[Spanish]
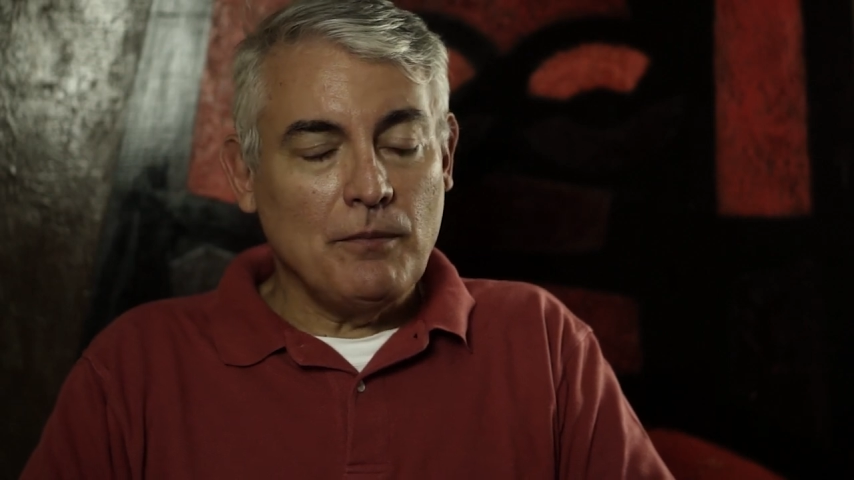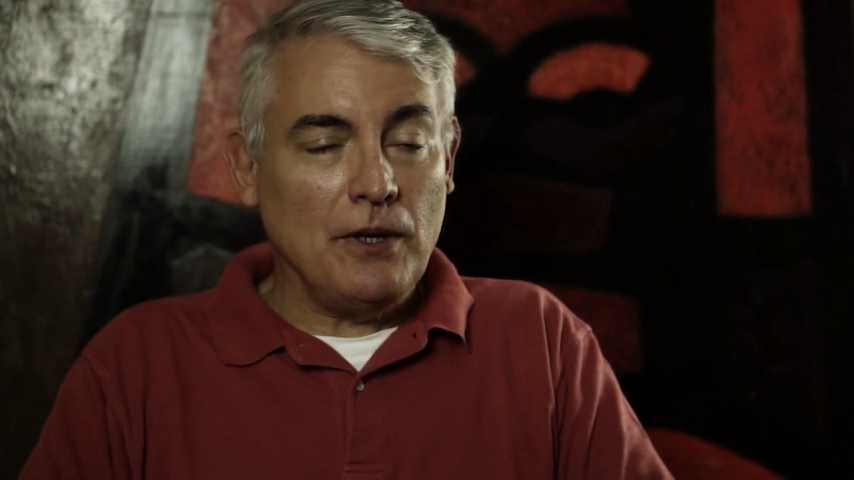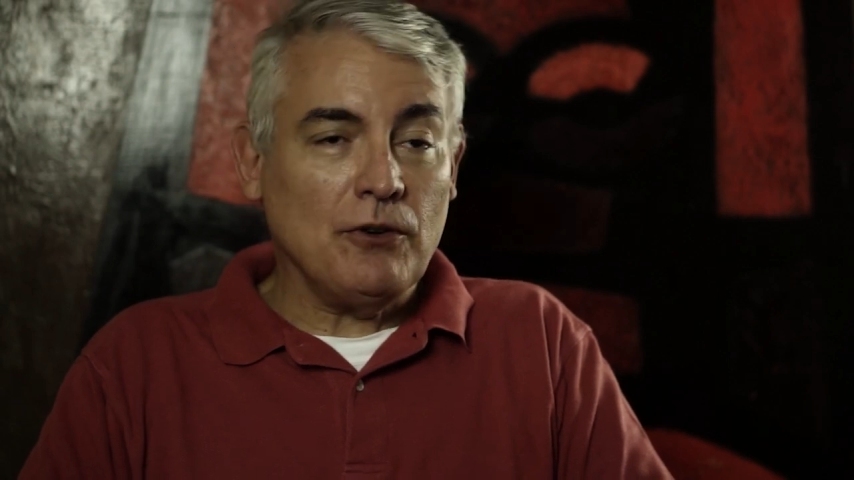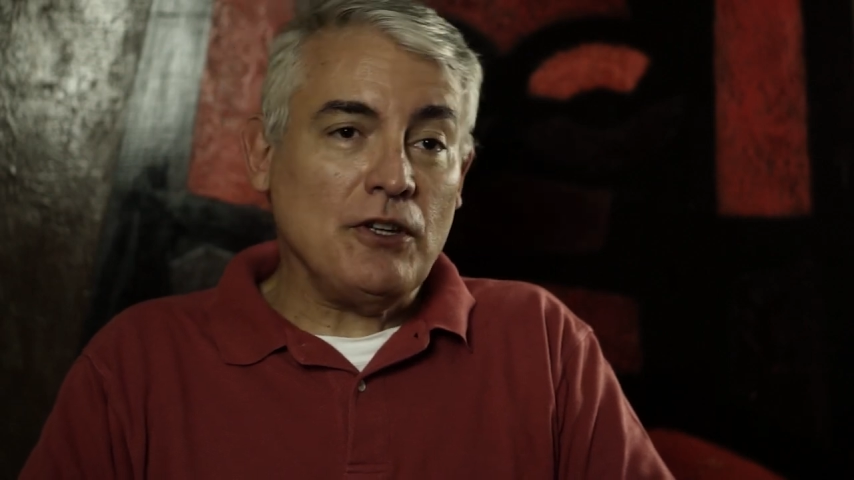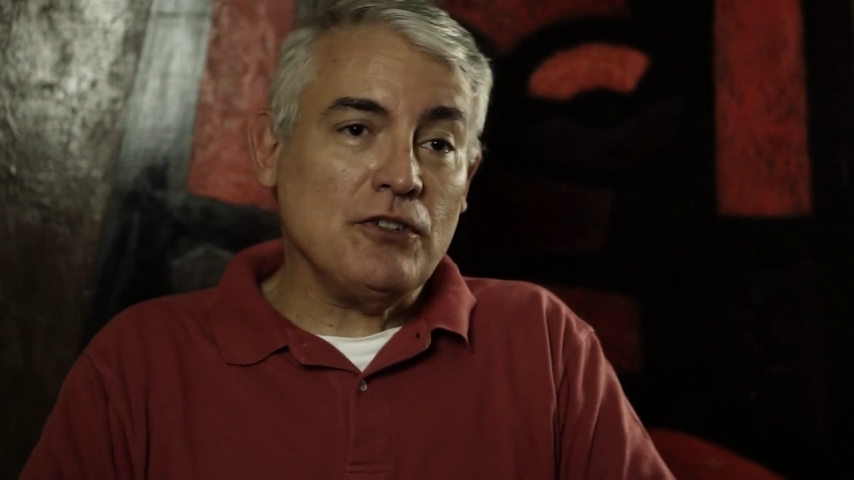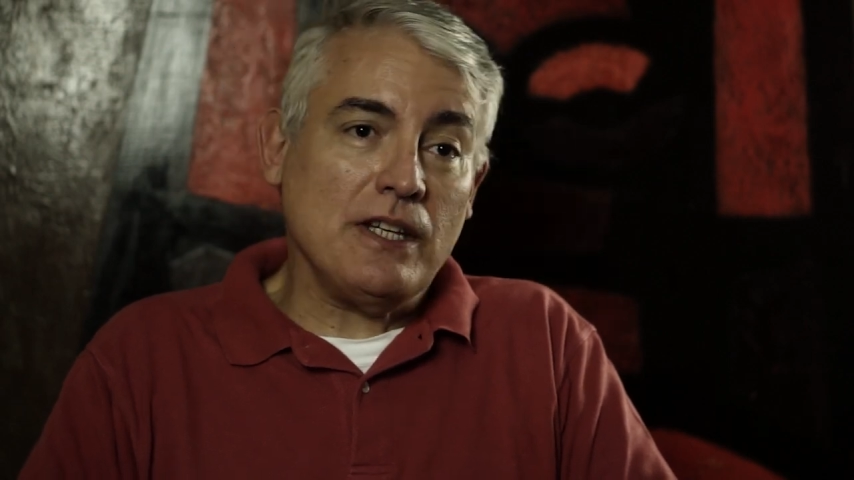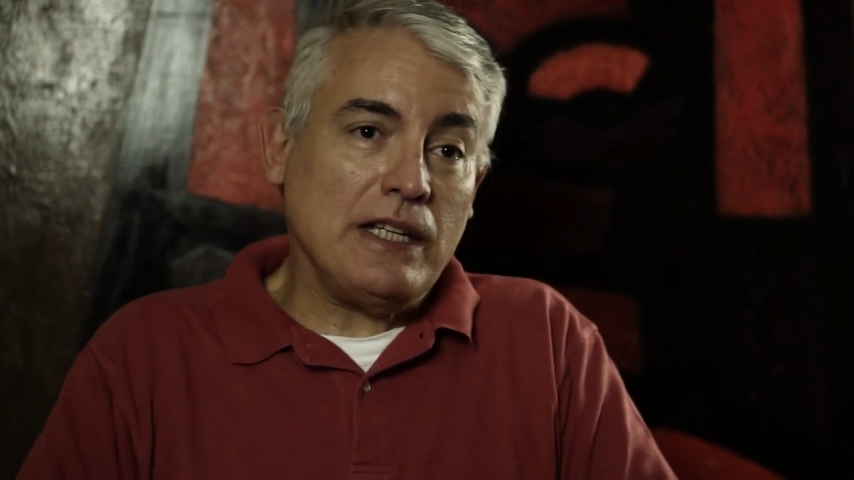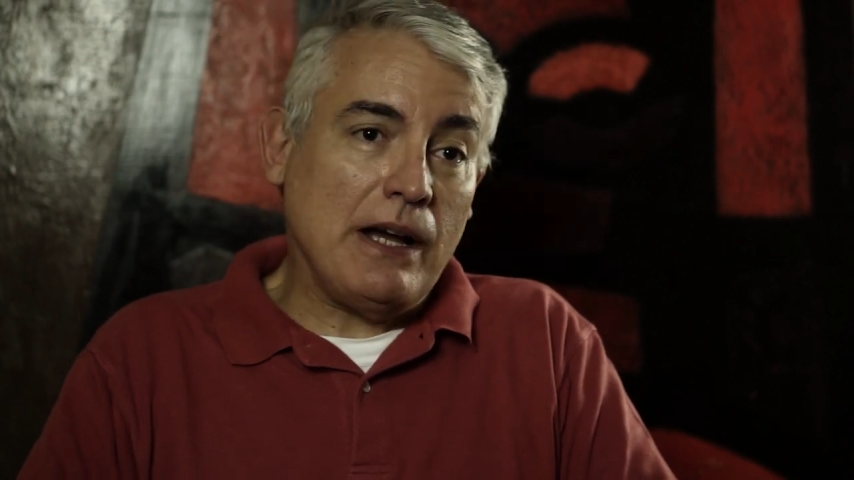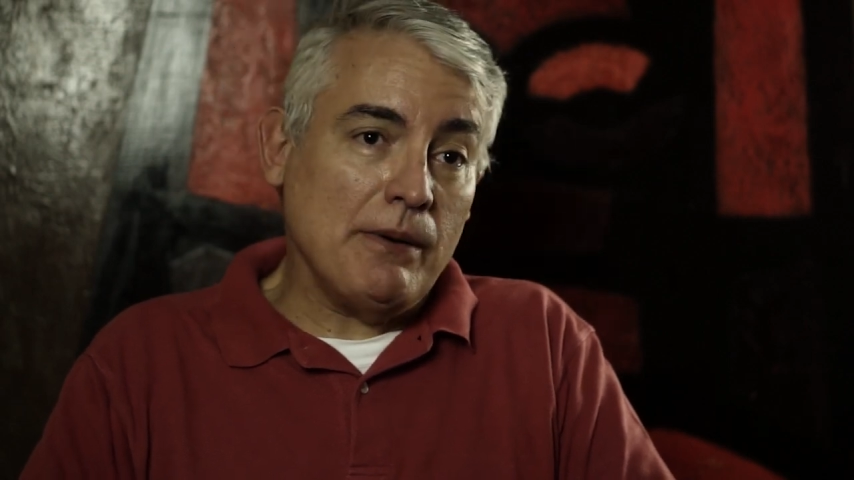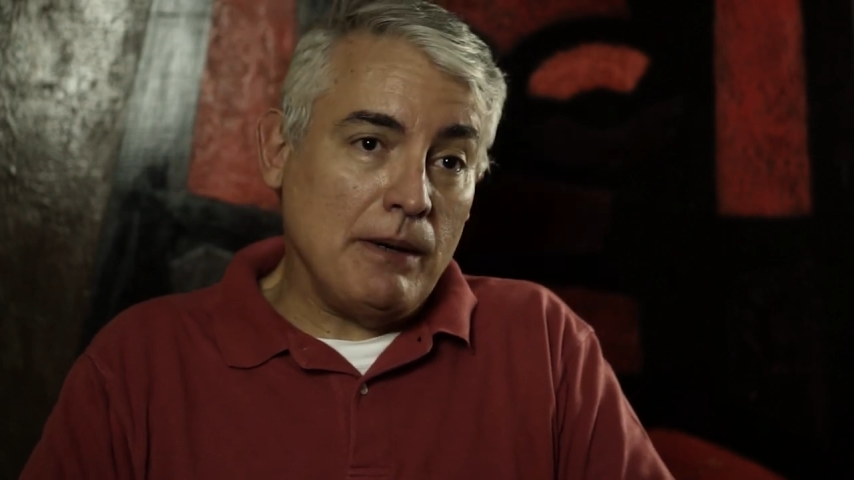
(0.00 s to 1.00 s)
Bueno, cuando se
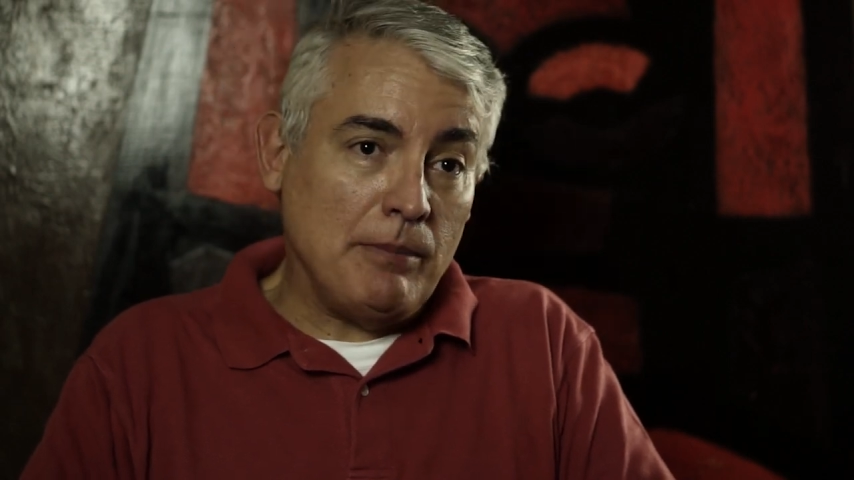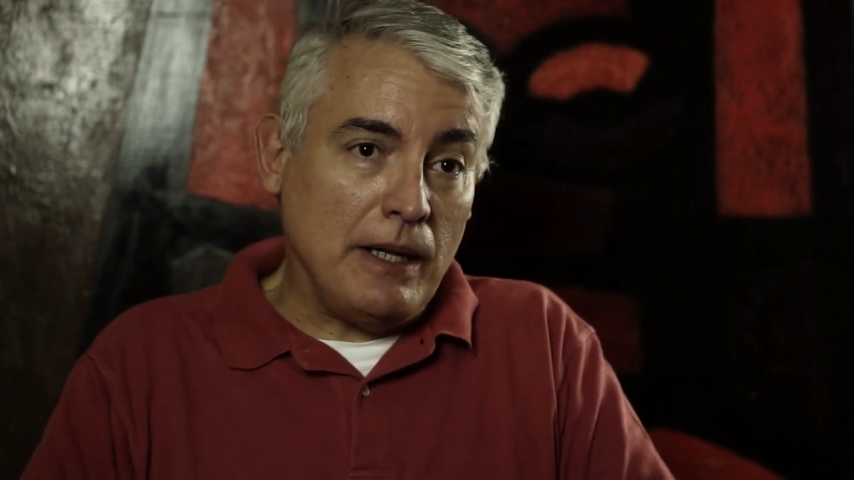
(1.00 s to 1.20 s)
te acaba la